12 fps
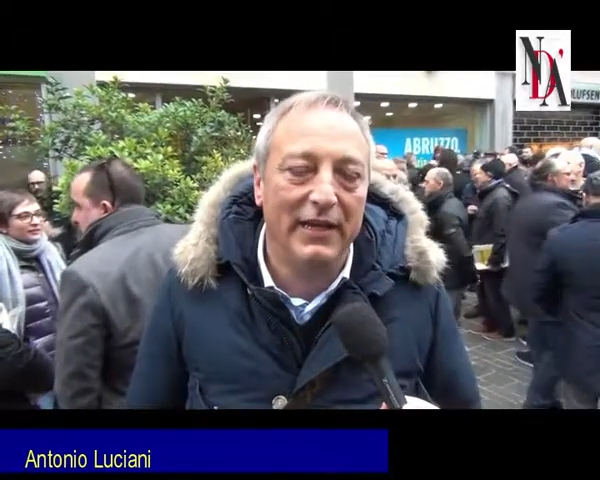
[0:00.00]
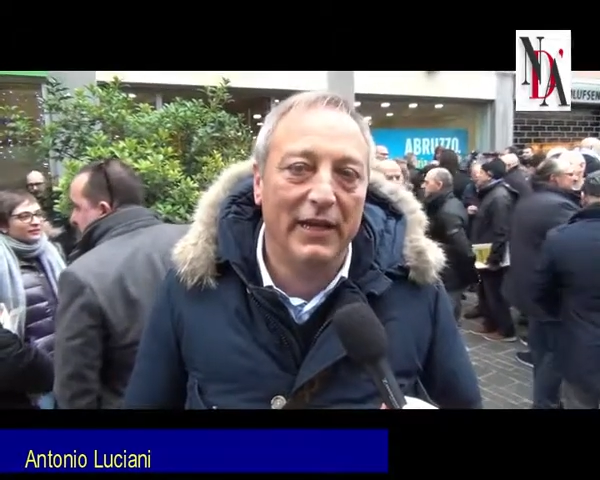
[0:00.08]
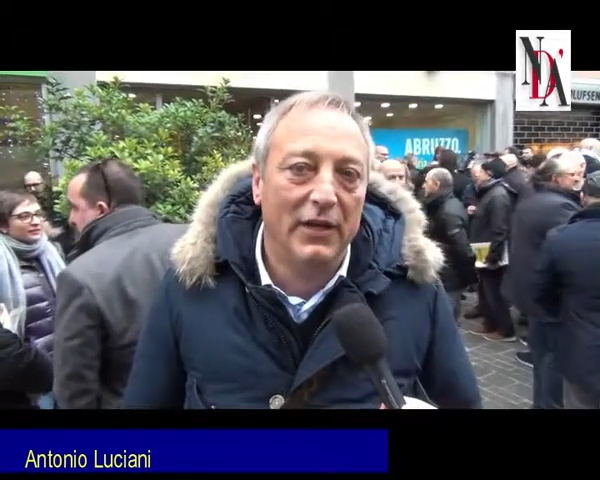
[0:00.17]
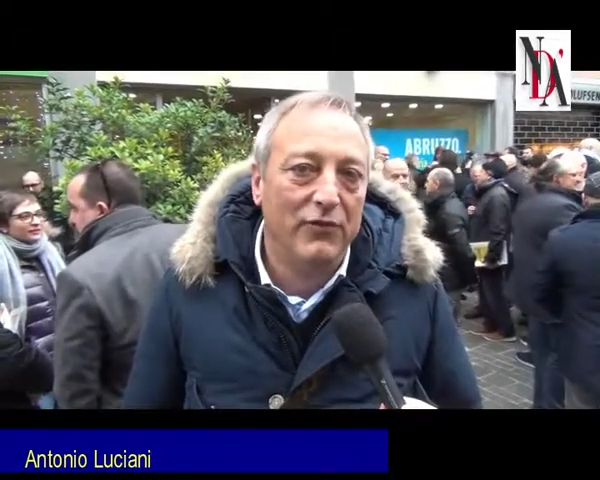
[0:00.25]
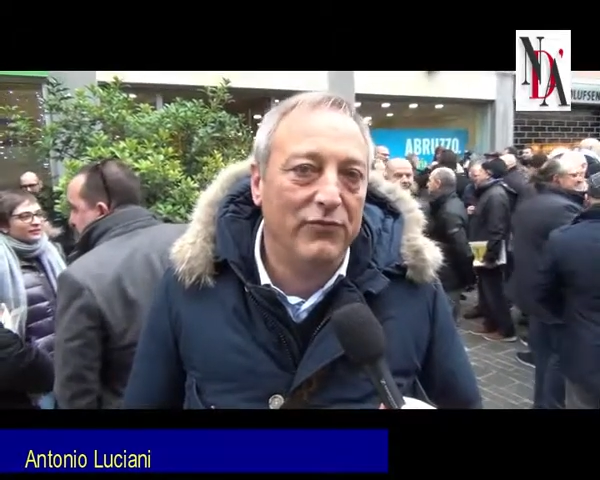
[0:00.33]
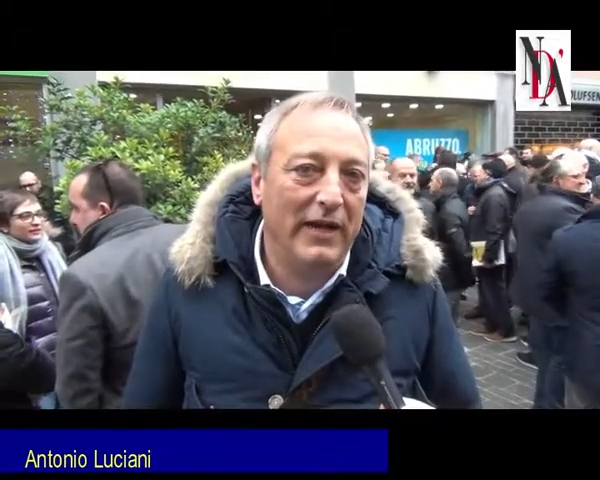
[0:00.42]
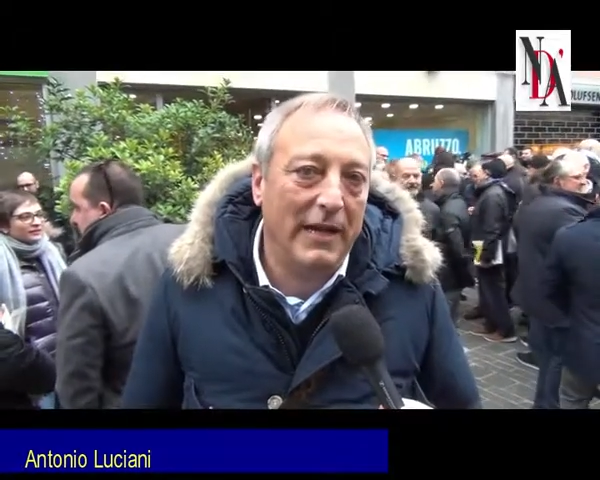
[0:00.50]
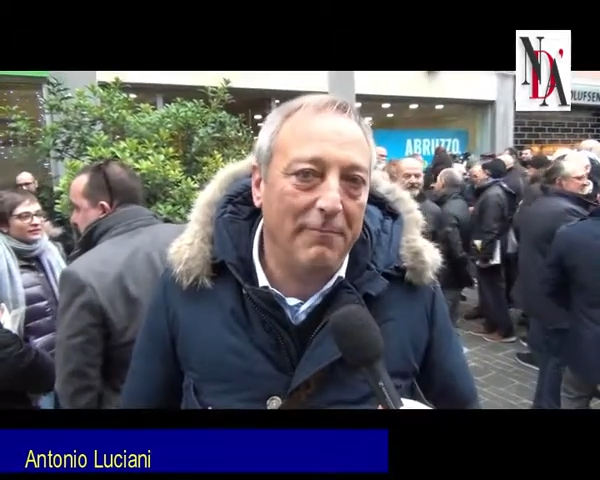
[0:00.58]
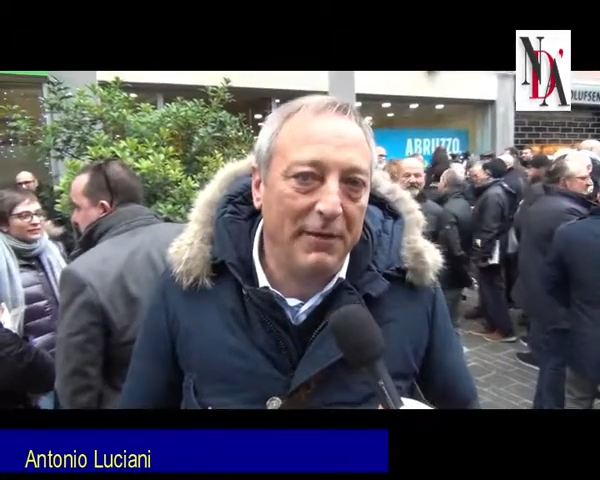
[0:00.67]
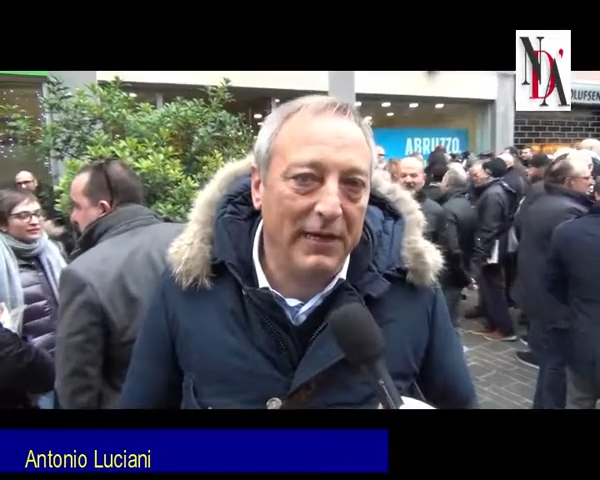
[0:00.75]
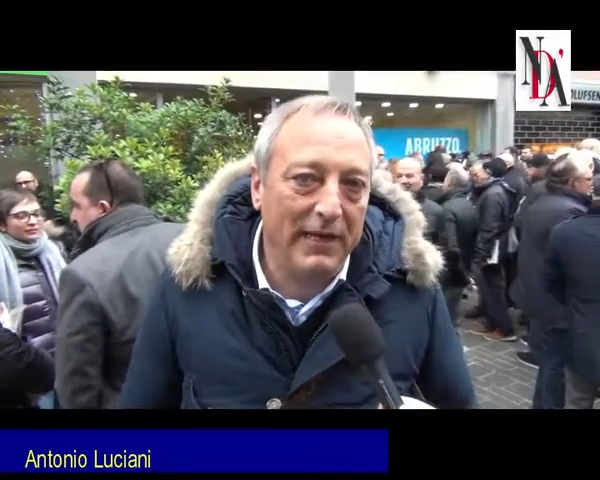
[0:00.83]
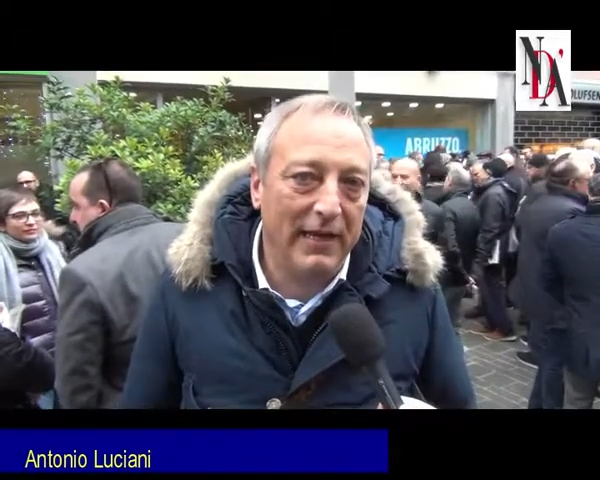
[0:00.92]
fa
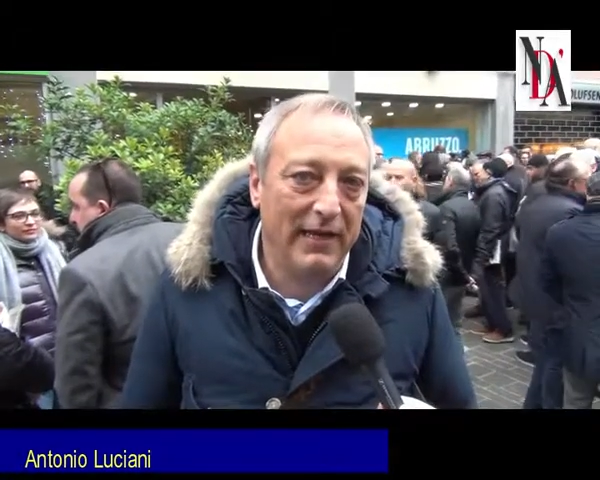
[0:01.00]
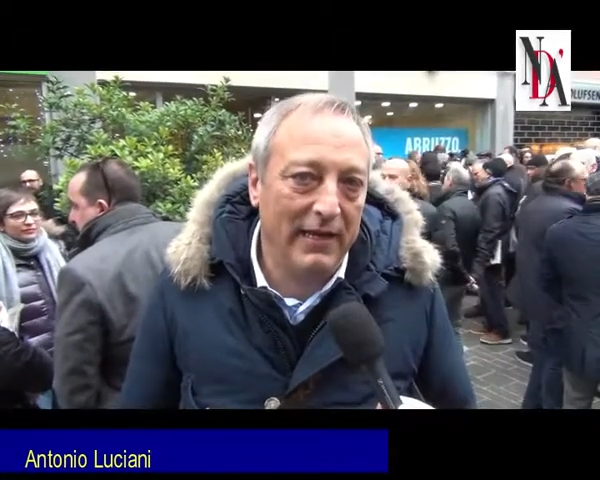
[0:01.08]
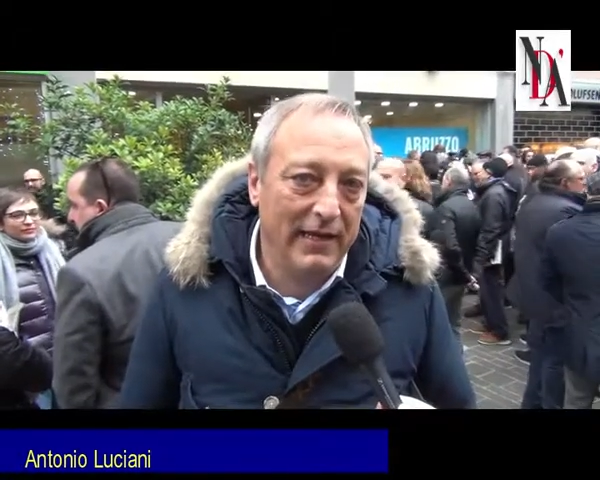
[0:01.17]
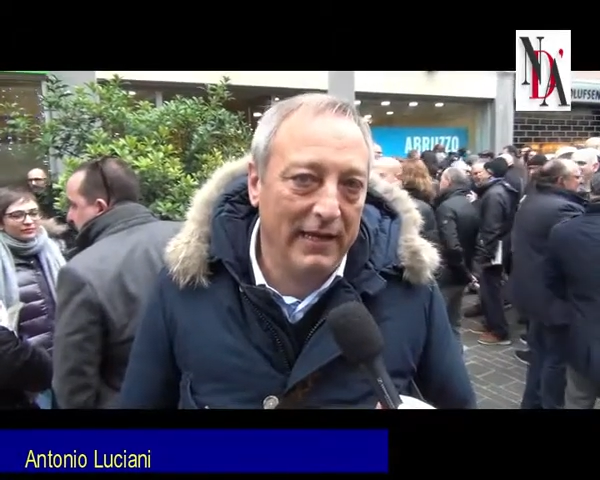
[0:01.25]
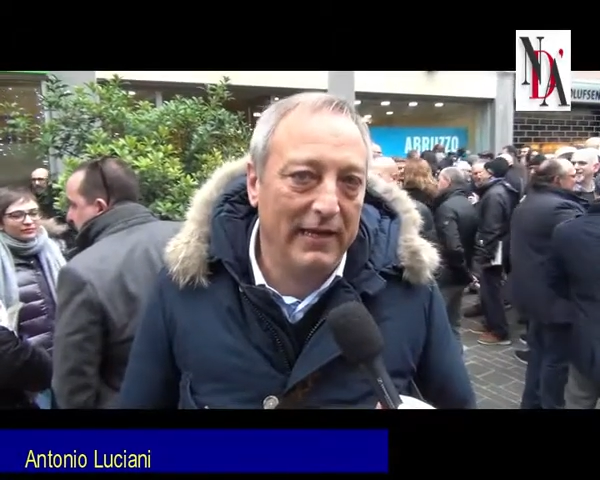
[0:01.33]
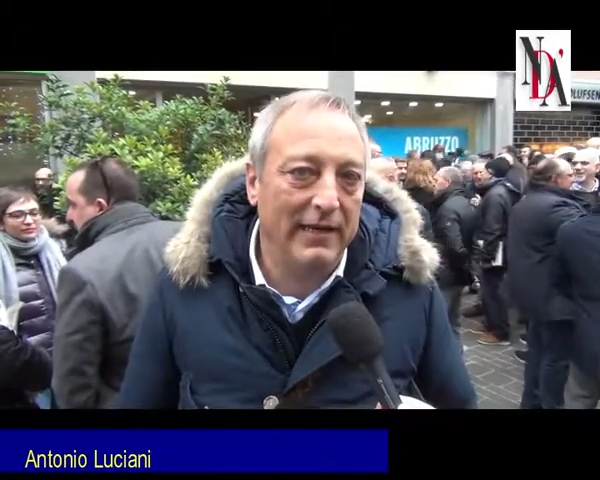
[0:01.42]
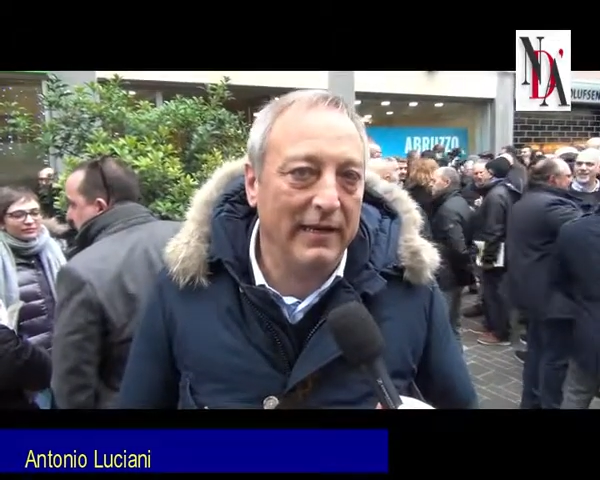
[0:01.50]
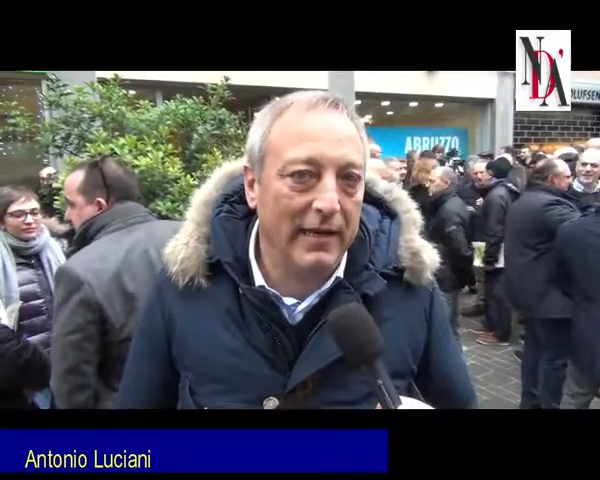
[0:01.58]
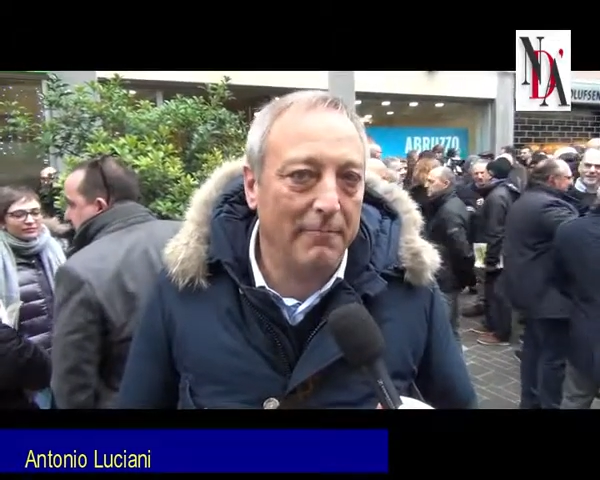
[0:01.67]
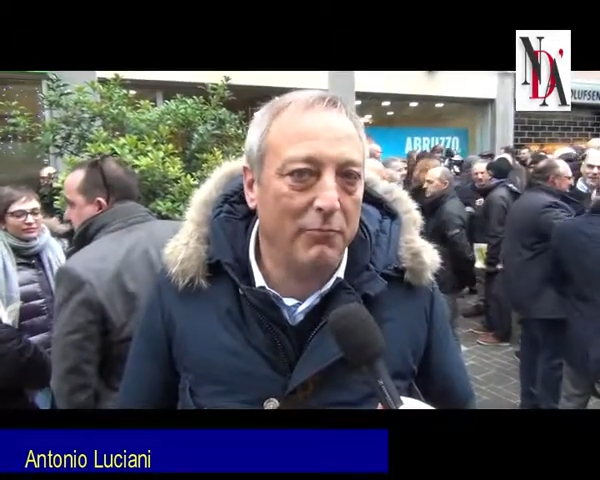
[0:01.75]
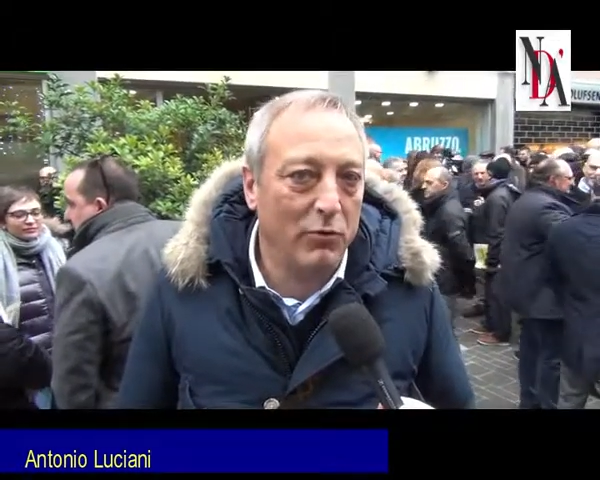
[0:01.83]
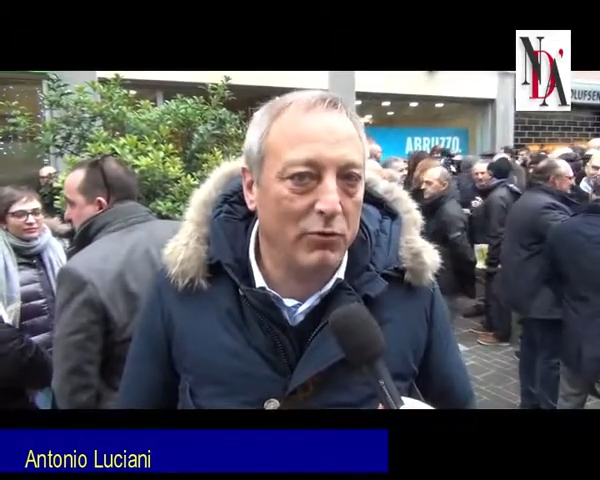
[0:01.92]
capire che
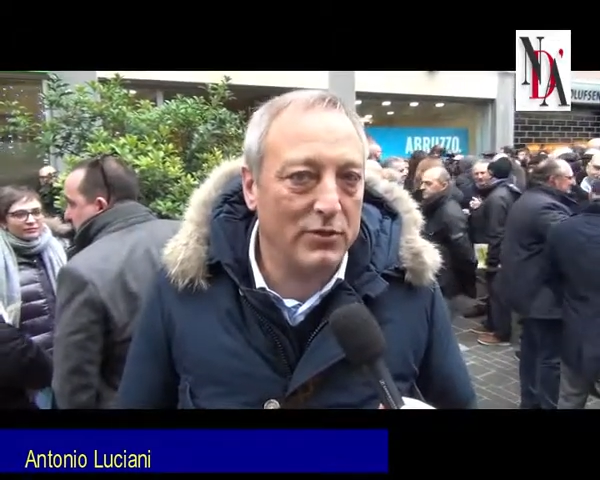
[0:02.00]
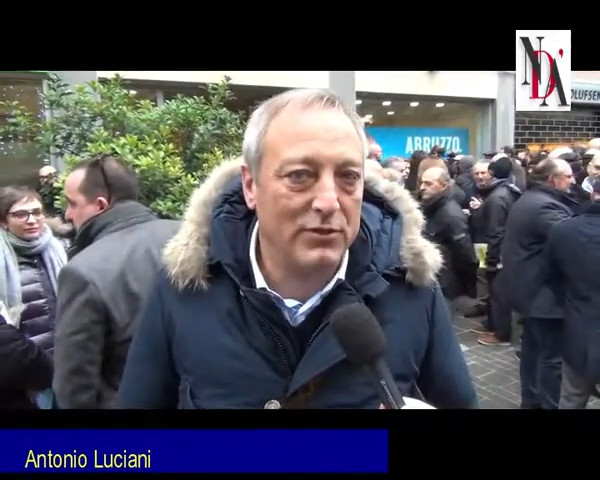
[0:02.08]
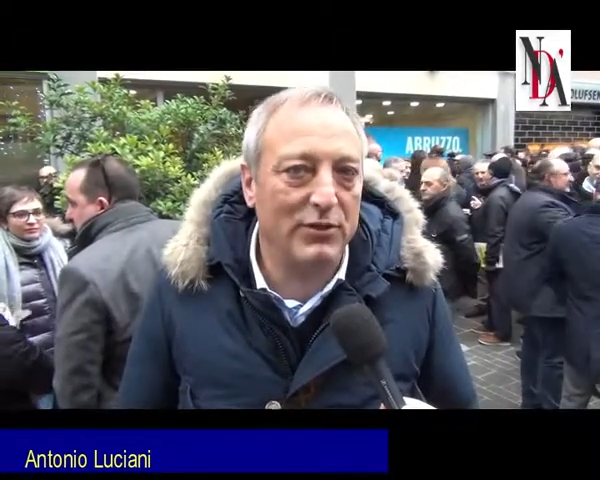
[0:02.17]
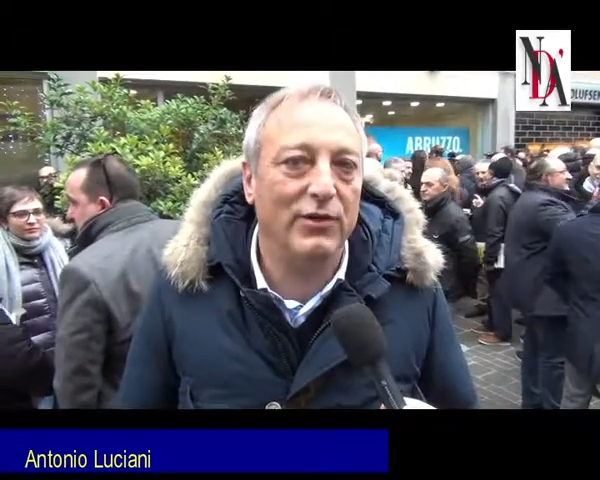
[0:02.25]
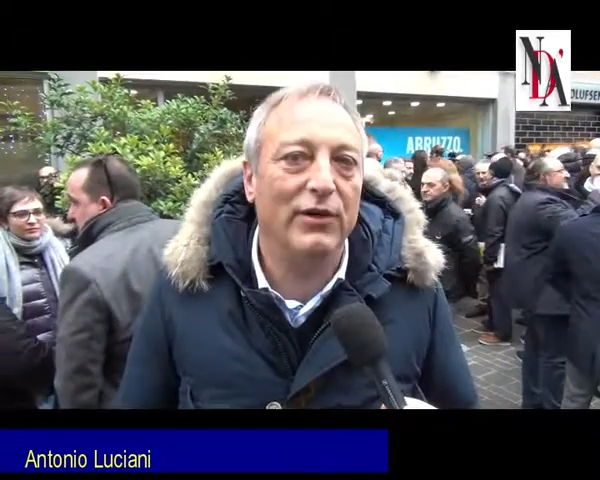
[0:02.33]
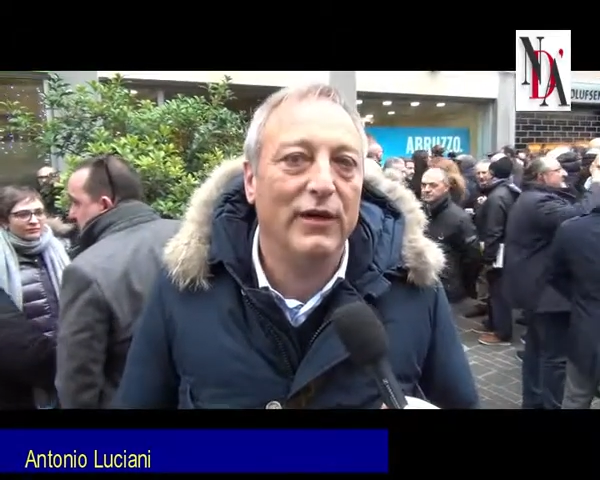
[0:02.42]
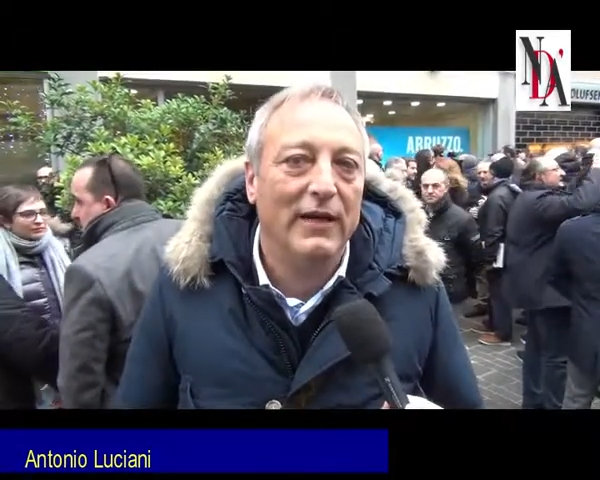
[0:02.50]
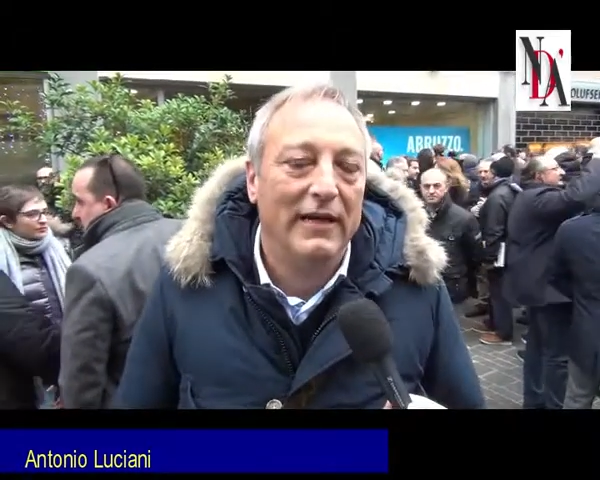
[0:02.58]
l'Abruzzo